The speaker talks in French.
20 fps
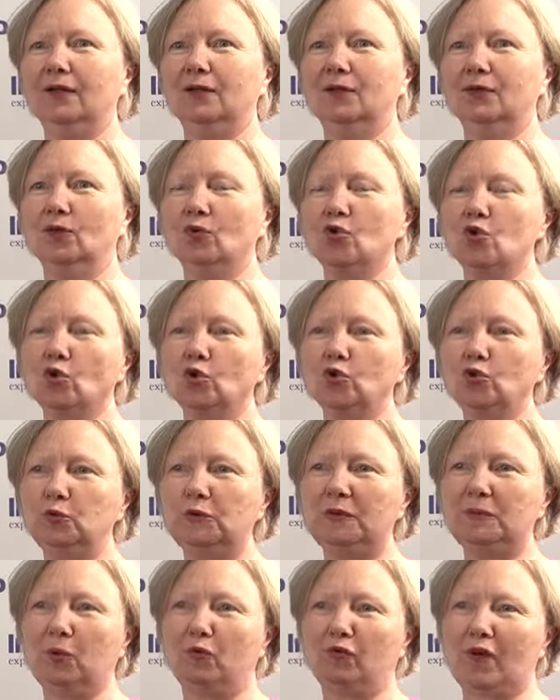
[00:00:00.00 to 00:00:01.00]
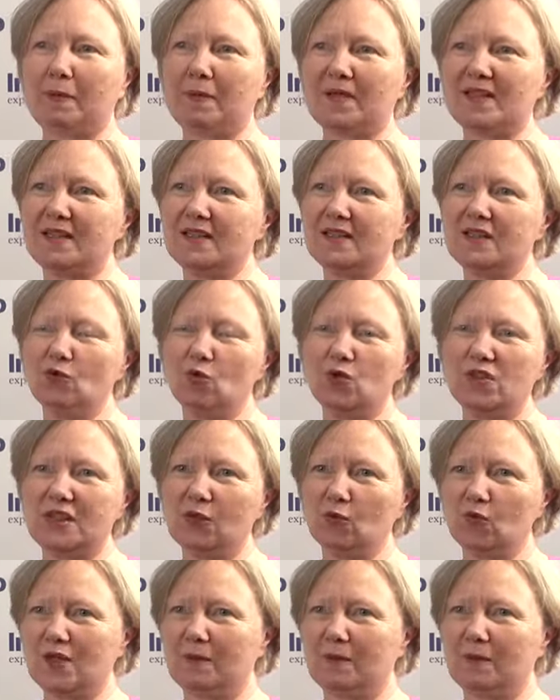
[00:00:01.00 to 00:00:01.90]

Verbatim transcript: Euh, aujourd'hui, pour faire passer des dossiers,